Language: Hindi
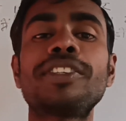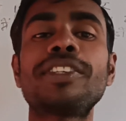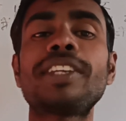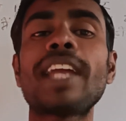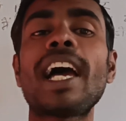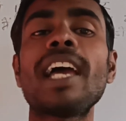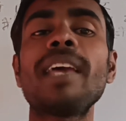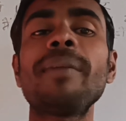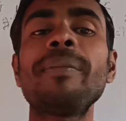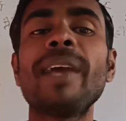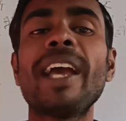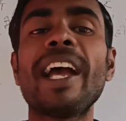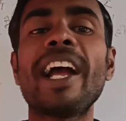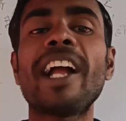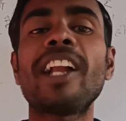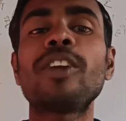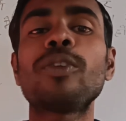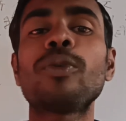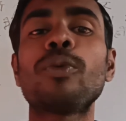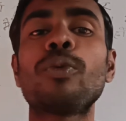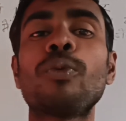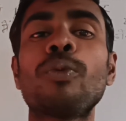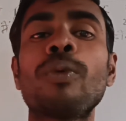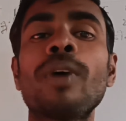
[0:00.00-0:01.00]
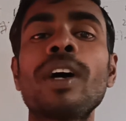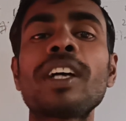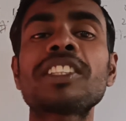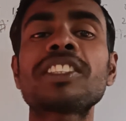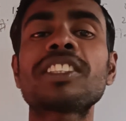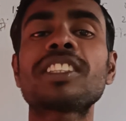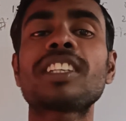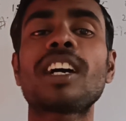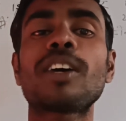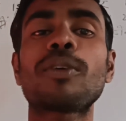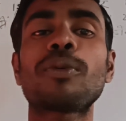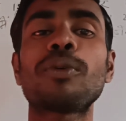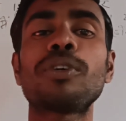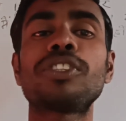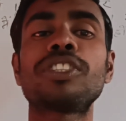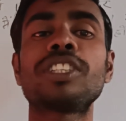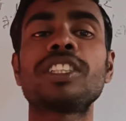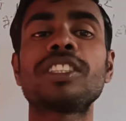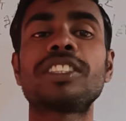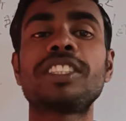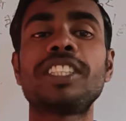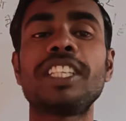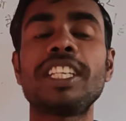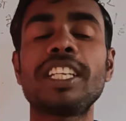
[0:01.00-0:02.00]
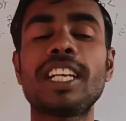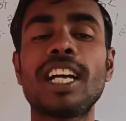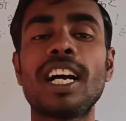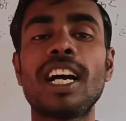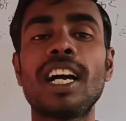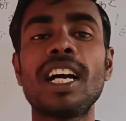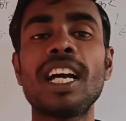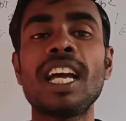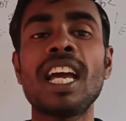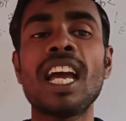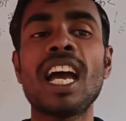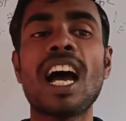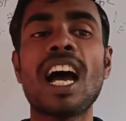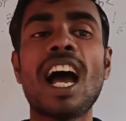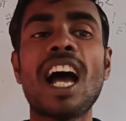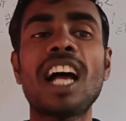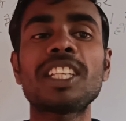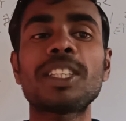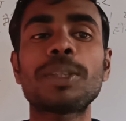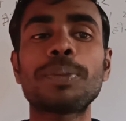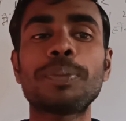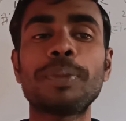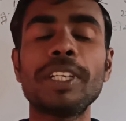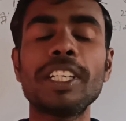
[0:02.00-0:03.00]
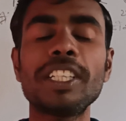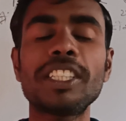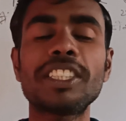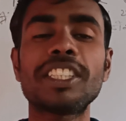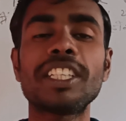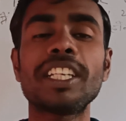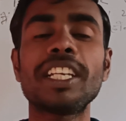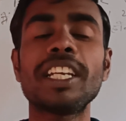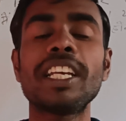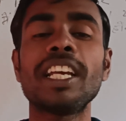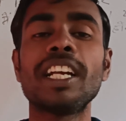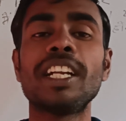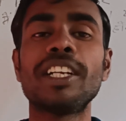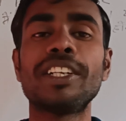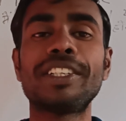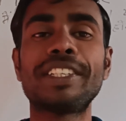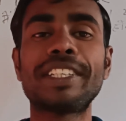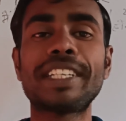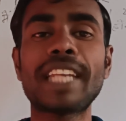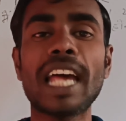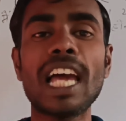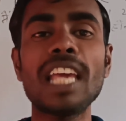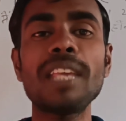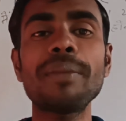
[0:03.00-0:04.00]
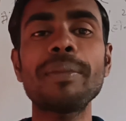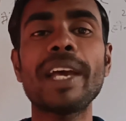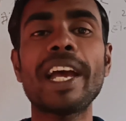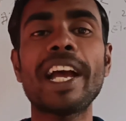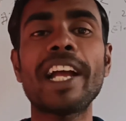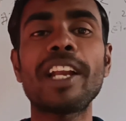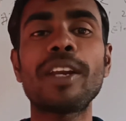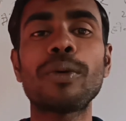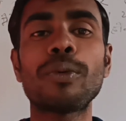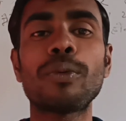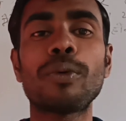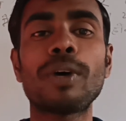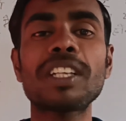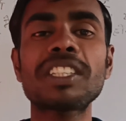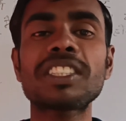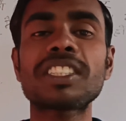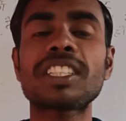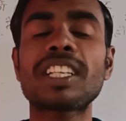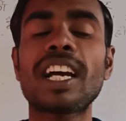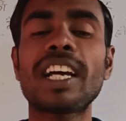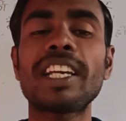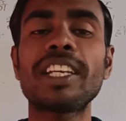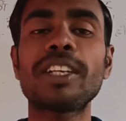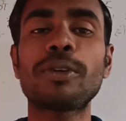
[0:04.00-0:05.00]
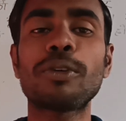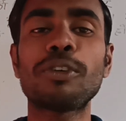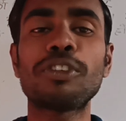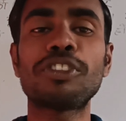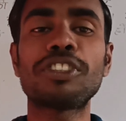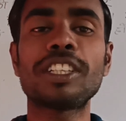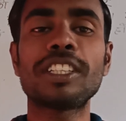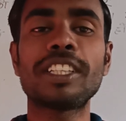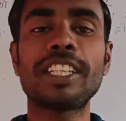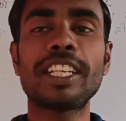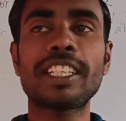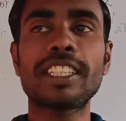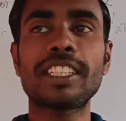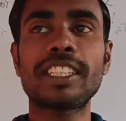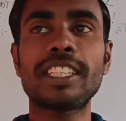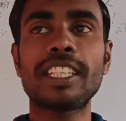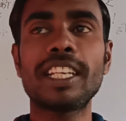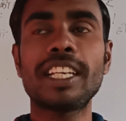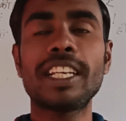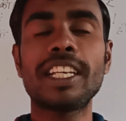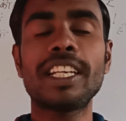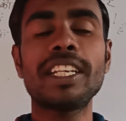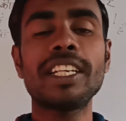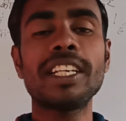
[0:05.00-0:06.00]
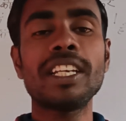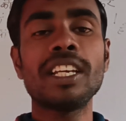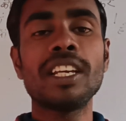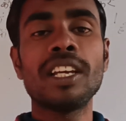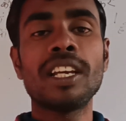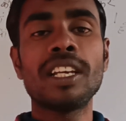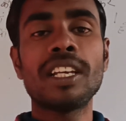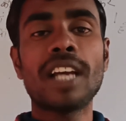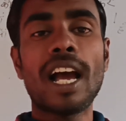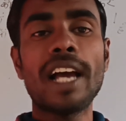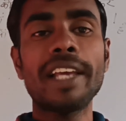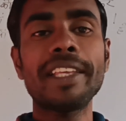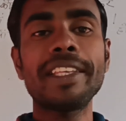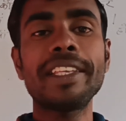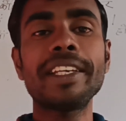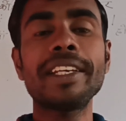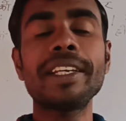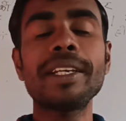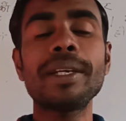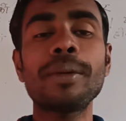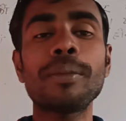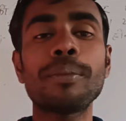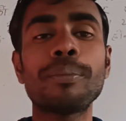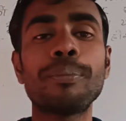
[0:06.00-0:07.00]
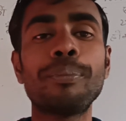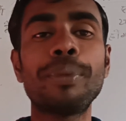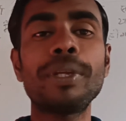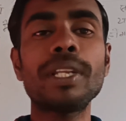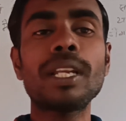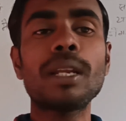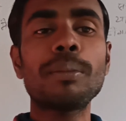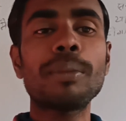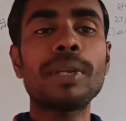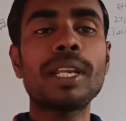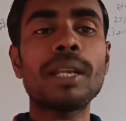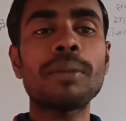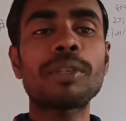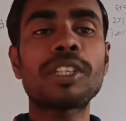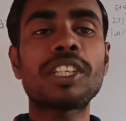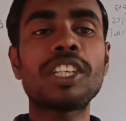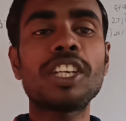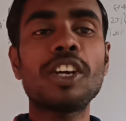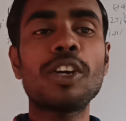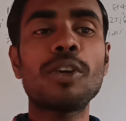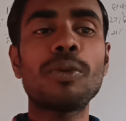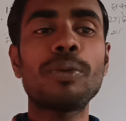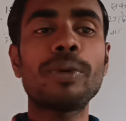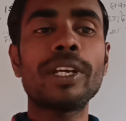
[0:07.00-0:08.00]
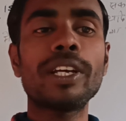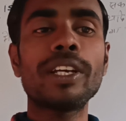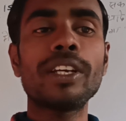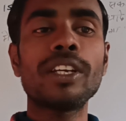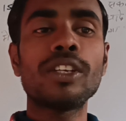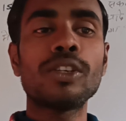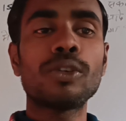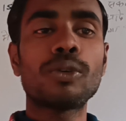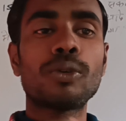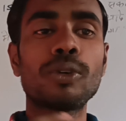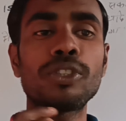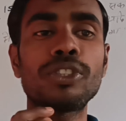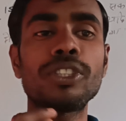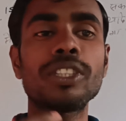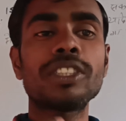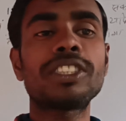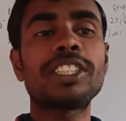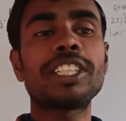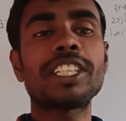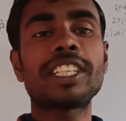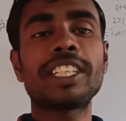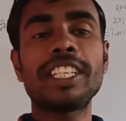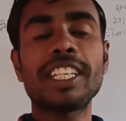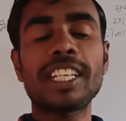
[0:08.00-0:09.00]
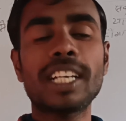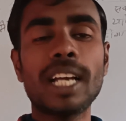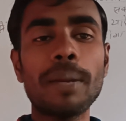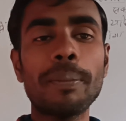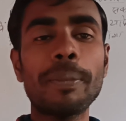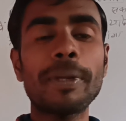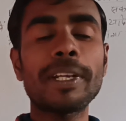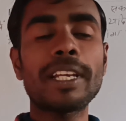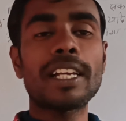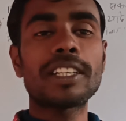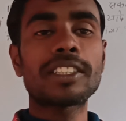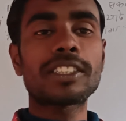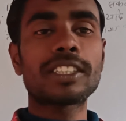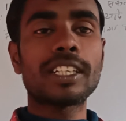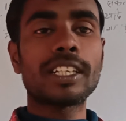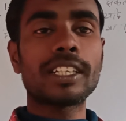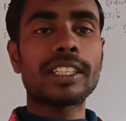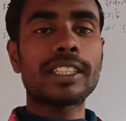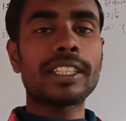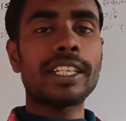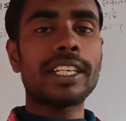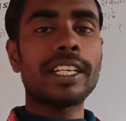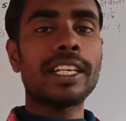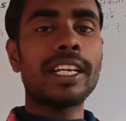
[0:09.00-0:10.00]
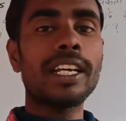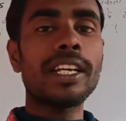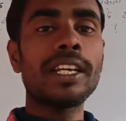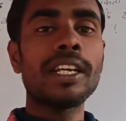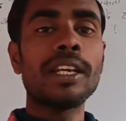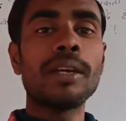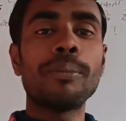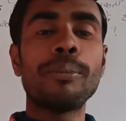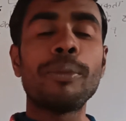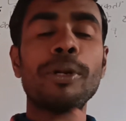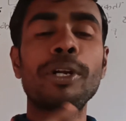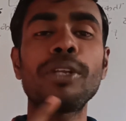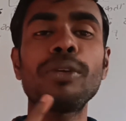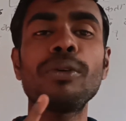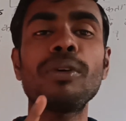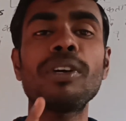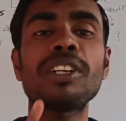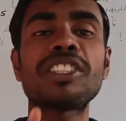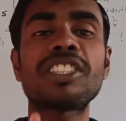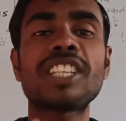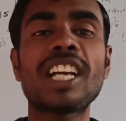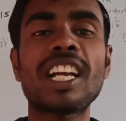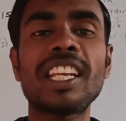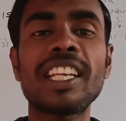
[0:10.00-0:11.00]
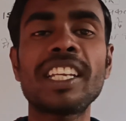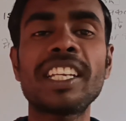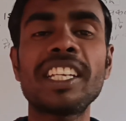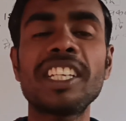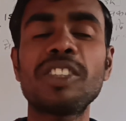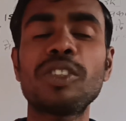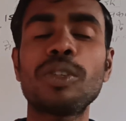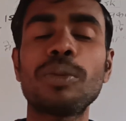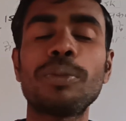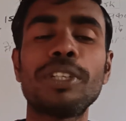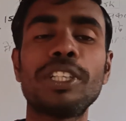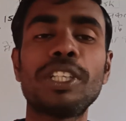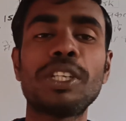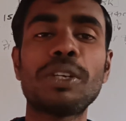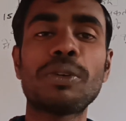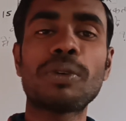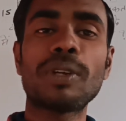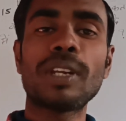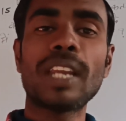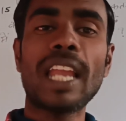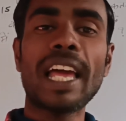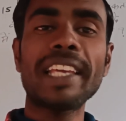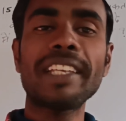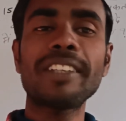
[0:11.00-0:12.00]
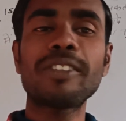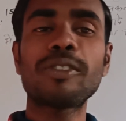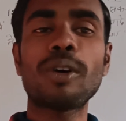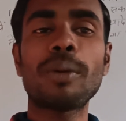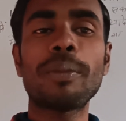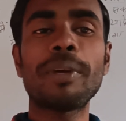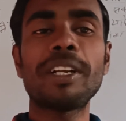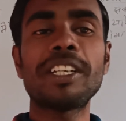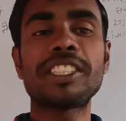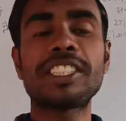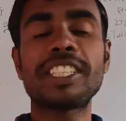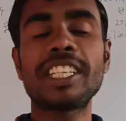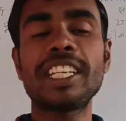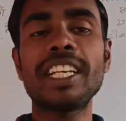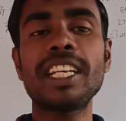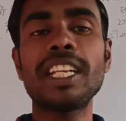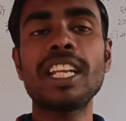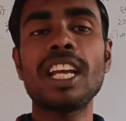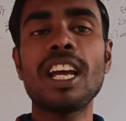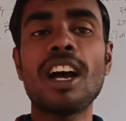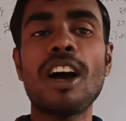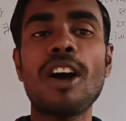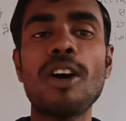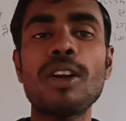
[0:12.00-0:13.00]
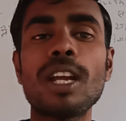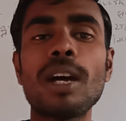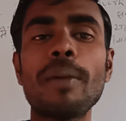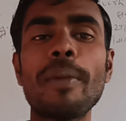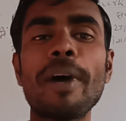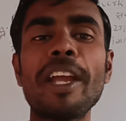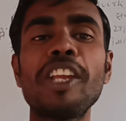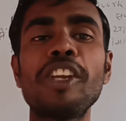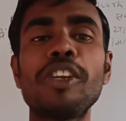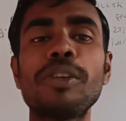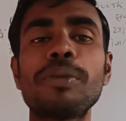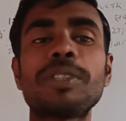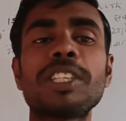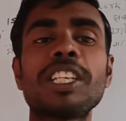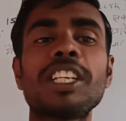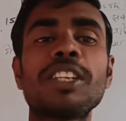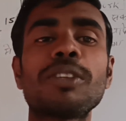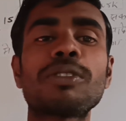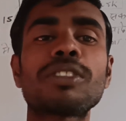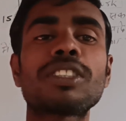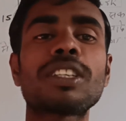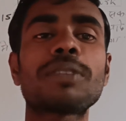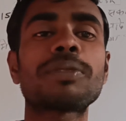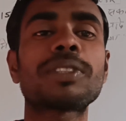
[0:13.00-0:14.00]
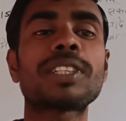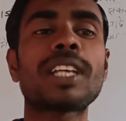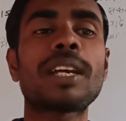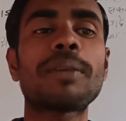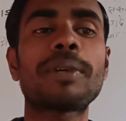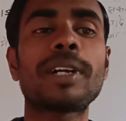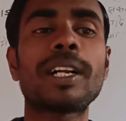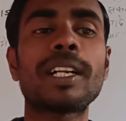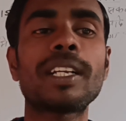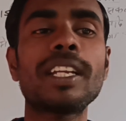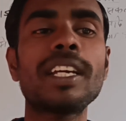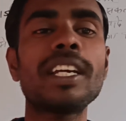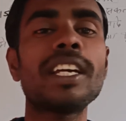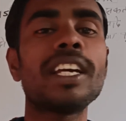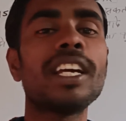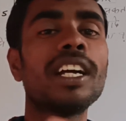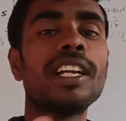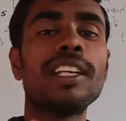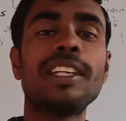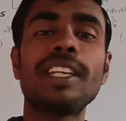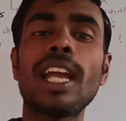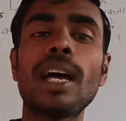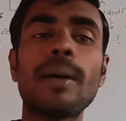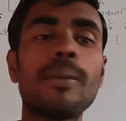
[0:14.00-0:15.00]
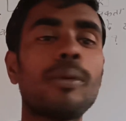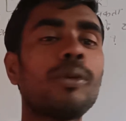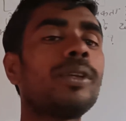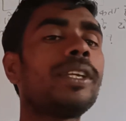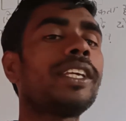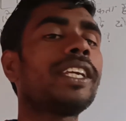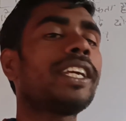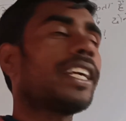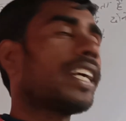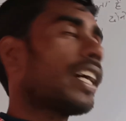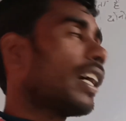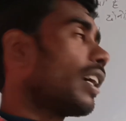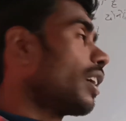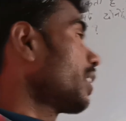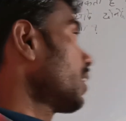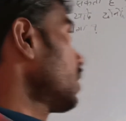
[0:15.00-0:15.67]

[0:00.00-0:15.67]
टाइम एंड वर्क्स का क्वेश्चन सीखा आज फिर से टाइम एंड वर्क्स का ही क्वेश्चन देखते हैं आइए बिना विलम्ब किए हुए क्वेश्चन सीखने का प्रयास करते हैं वीडियो अच्छा लगे तो वीडियो को लाइक कॉमेंट शेयर और हमारे यूट्यूब चैनल को सब्सक्राइब करना ना भूलिएगा